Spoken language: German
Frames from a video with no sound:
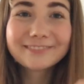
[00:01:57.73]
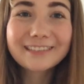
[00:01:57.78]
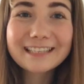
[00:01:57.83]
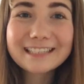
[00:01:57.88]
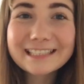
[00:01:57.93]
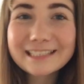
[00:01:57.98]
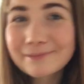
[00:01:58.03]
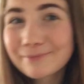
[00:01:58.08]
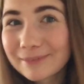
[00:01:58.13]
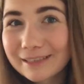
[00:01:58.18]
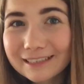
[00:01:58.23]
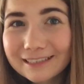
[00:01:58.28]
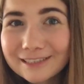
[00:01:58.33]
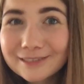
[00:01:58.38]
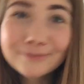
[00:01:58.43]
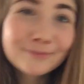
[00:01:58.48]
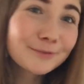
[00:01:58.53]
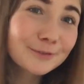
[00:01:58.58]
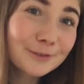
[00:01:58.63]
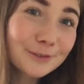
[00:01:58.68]
was ich mir jetzt
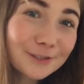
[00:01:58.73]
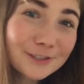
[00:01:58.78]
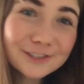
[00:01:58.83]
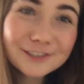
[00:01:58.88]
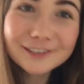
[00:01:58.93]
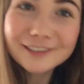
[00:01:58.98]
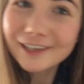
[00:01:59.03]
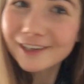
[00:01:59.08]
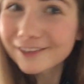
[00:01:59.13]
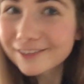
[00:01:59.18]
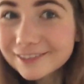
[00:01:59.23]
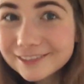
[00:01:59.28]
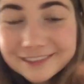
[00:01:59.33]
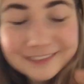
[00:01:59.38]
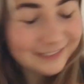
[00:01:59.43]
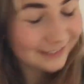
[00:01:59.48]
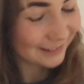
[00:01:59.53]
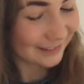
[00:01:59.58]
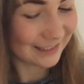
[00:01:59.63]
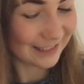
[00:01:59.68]
zum Frühstück
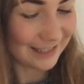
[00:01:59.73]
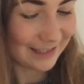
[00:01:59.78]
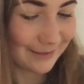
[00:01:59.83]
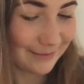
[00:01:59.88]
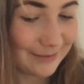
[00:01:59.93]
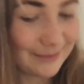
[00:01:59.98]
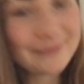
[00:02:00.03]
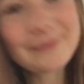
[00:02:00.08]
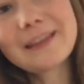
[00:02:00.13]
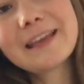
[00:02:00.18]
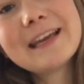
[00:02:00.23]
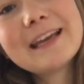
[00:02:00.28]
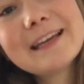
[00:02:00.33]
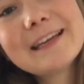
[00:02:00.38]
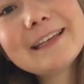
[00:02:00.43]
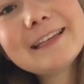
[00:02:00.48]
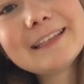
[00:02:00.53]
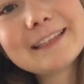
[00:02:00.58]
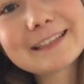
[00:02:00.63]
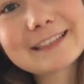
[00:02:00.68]
ausgesucht habe,
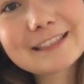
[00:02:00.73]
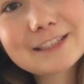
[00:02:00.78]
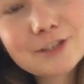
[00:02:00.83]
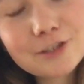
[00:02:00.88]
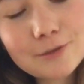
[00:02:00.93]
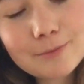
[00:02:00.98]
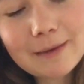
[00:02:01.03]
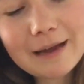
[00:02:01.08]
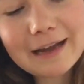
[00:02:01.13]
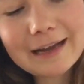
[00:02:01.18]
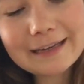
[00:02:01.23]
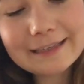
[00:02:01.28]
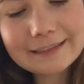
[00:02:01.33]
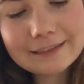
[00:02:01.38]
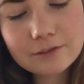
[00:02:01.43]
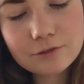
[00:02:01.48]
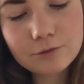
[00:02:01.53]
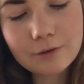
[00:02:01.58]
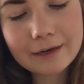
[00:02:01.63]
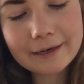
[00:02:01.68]
ist zum
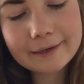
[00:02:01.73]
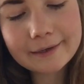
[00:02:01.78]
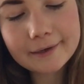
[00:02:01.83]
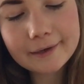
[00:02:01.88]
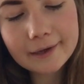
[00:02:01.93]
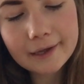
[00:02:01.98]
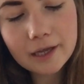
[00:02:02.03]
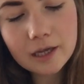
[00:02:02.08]
einen so ein